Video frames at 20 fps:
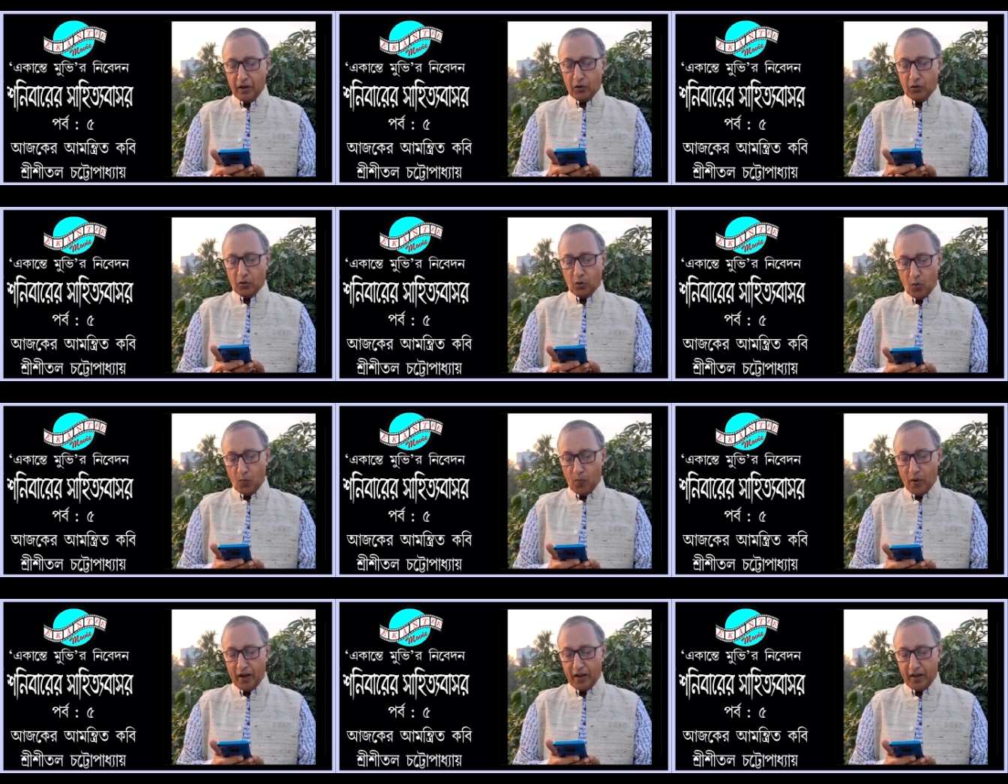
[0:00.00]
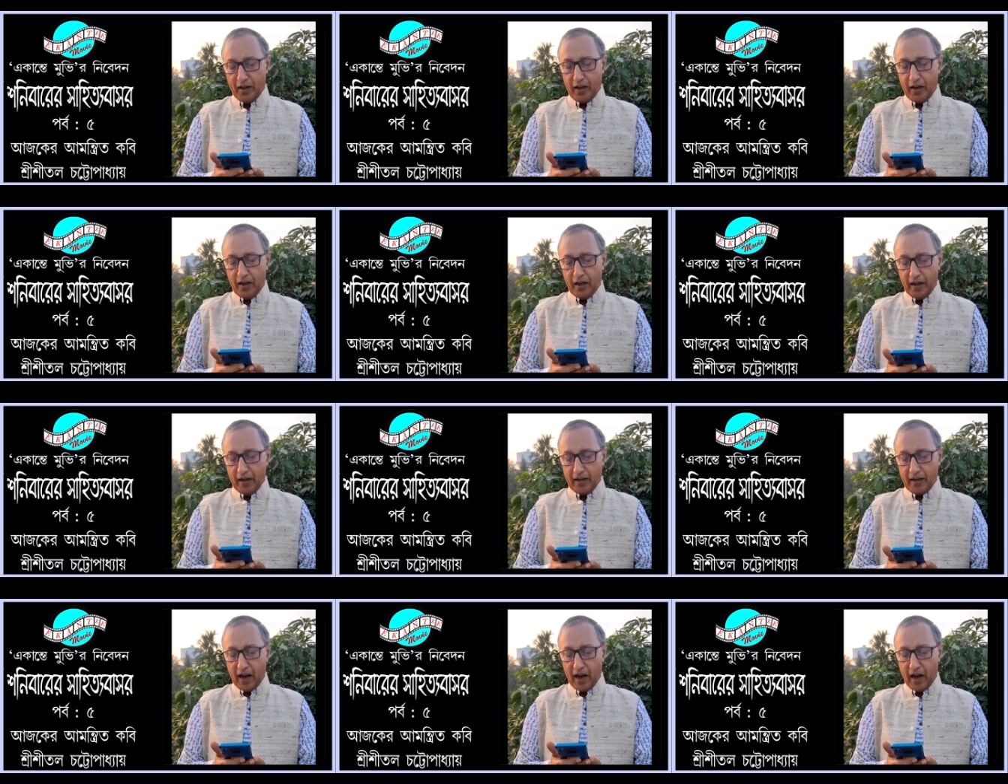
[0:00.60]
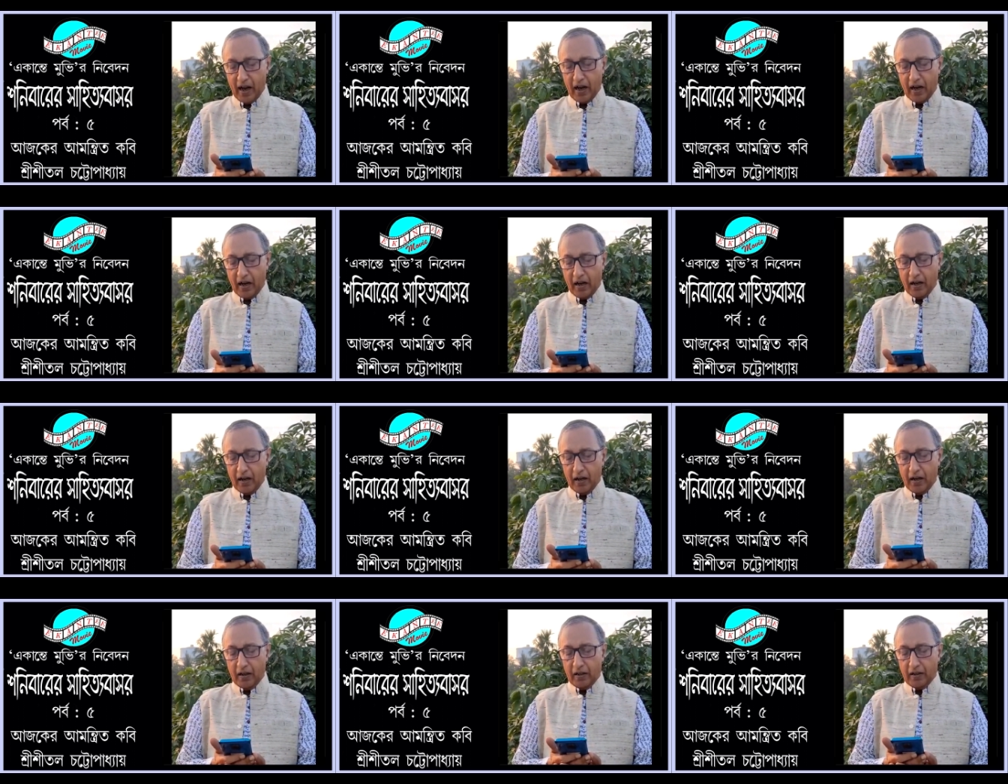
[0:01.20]
তোমারই লেখা
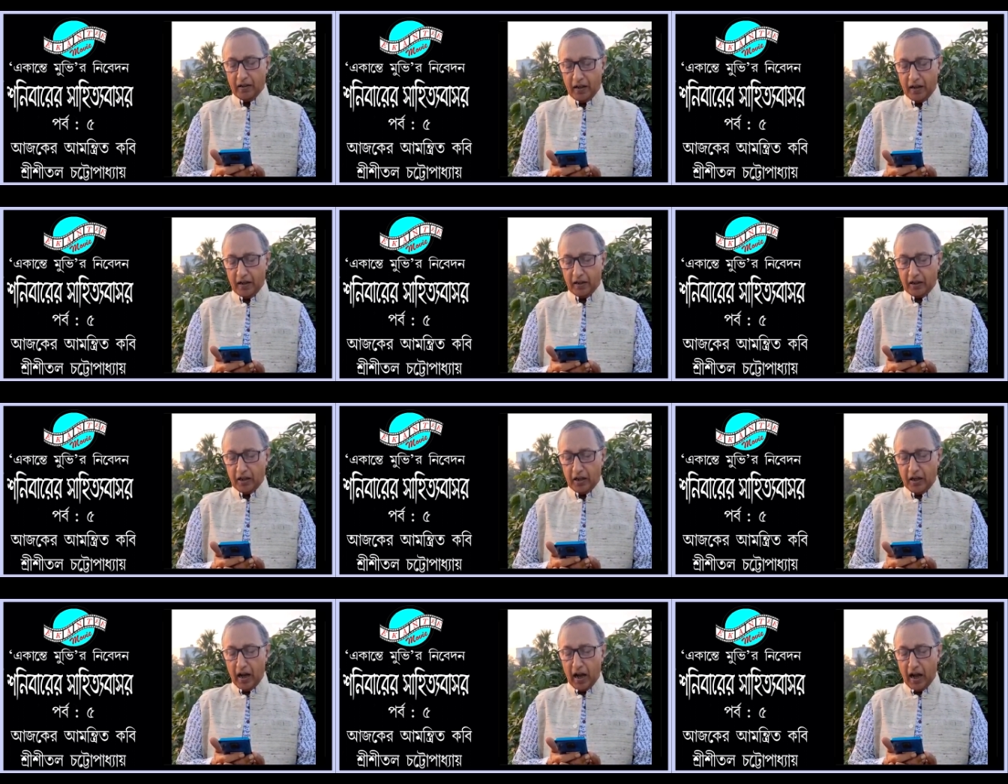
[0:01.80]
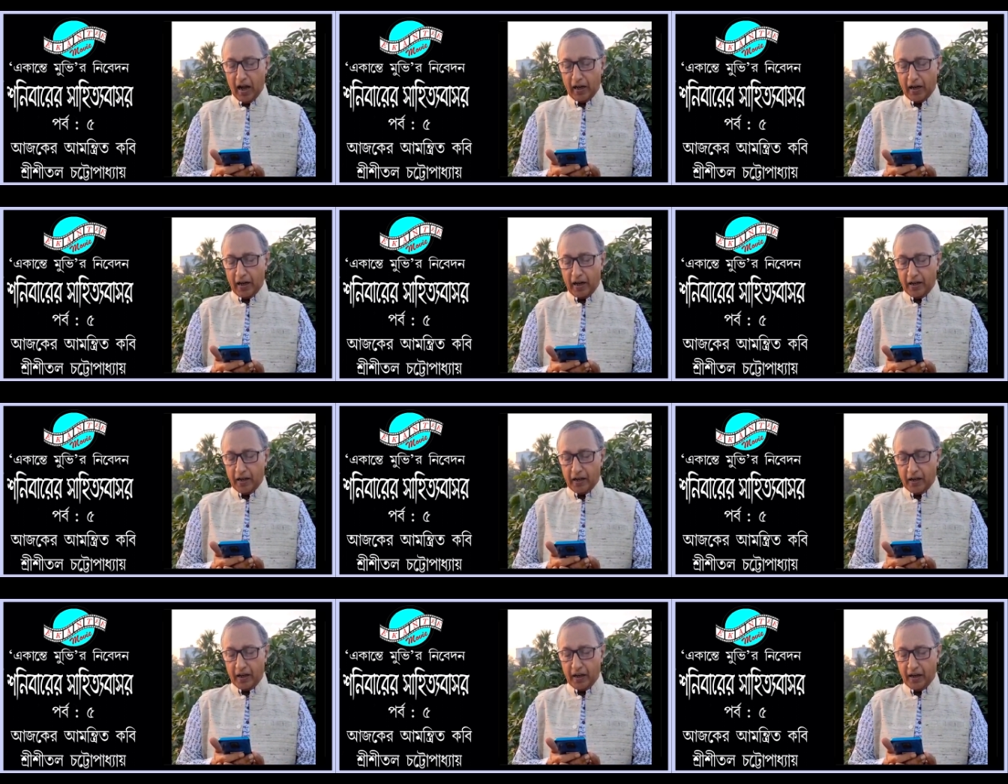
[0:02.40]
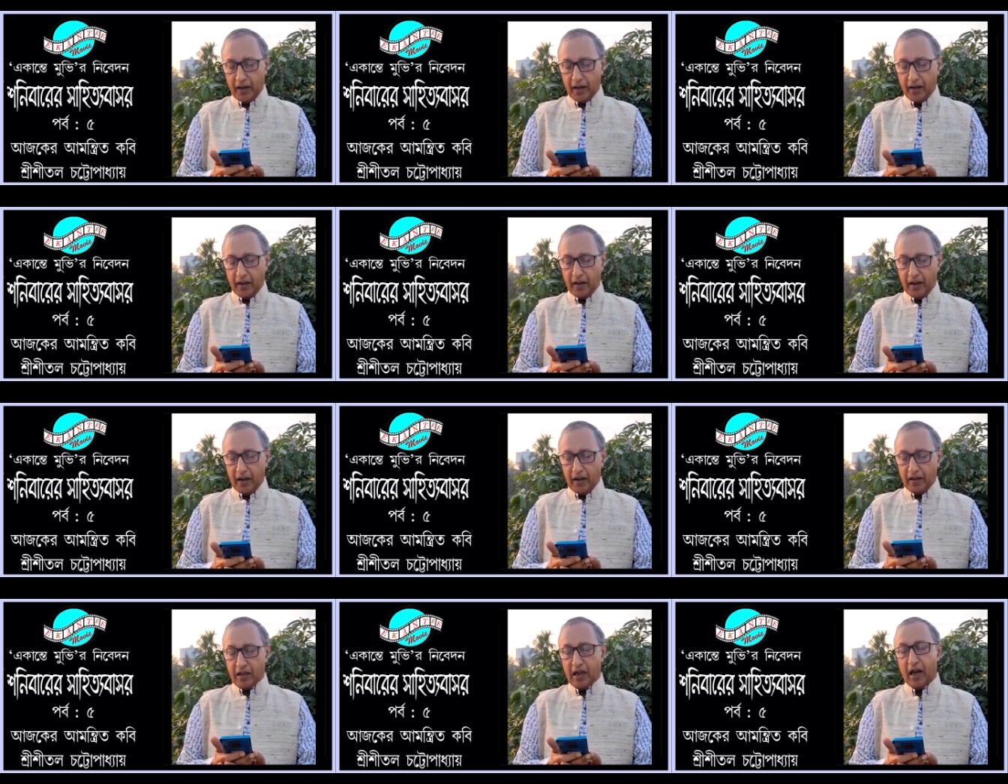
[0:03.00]
গীতি আলেখ্যে
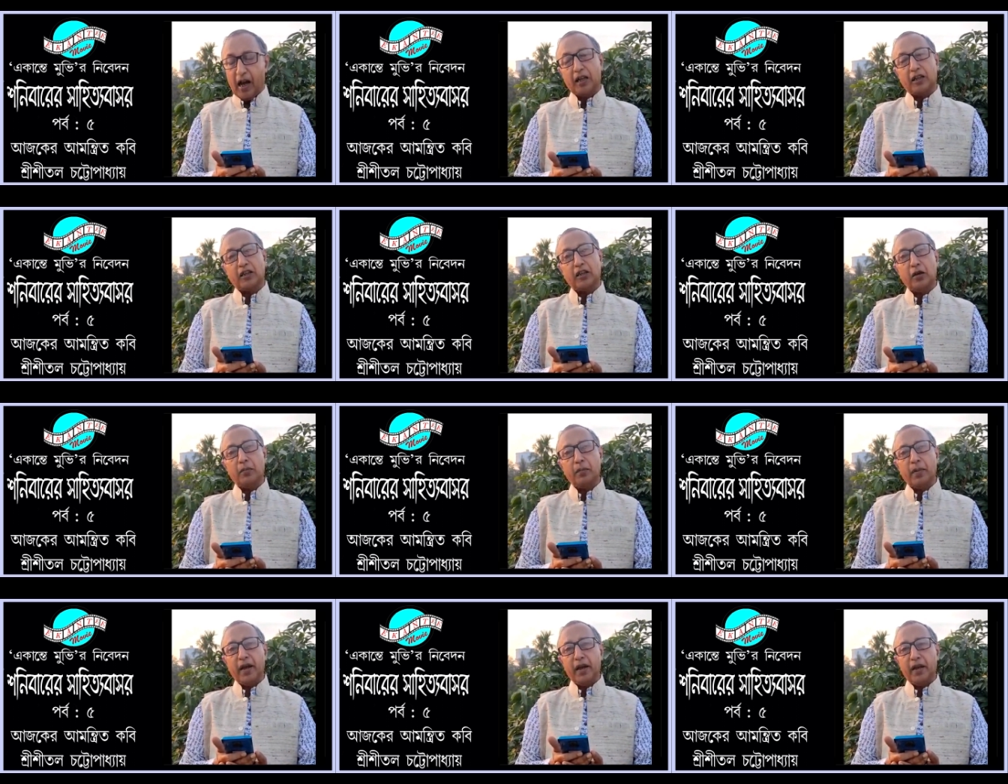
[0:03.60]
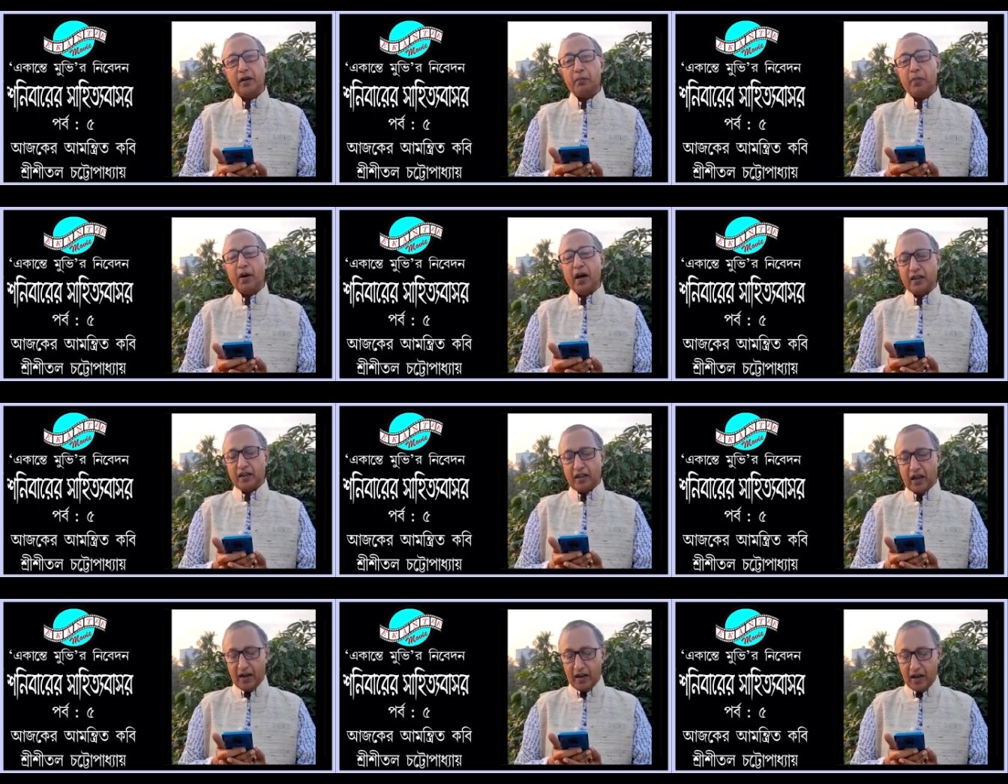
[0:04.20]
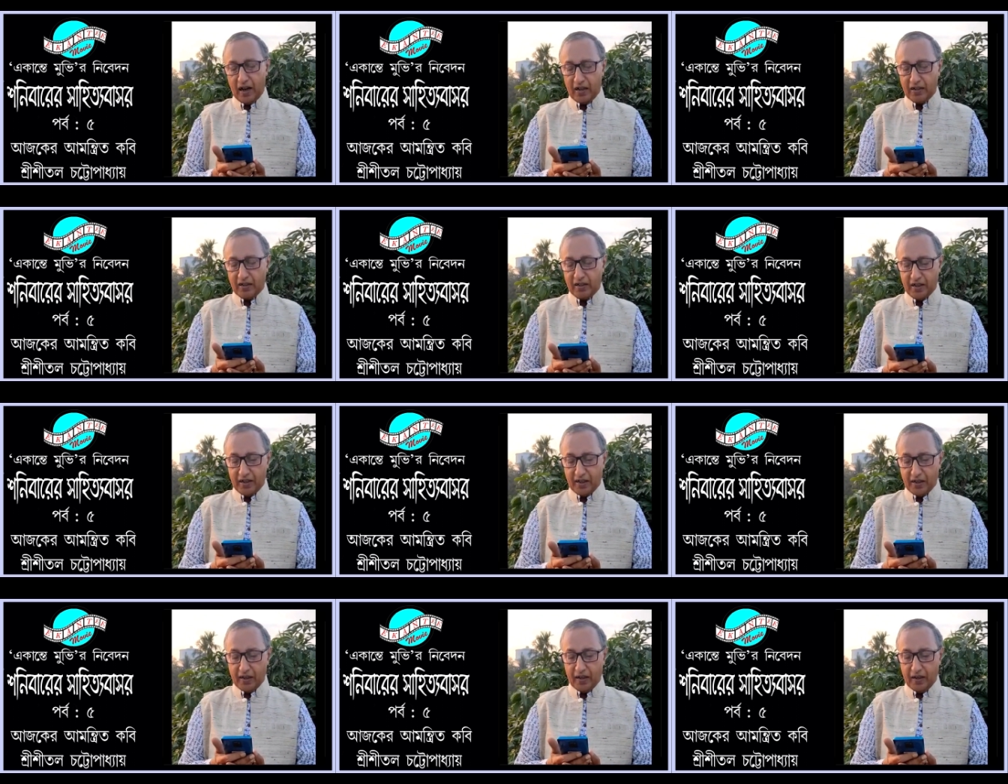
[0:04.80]
ছাতিমের পাতা নাচে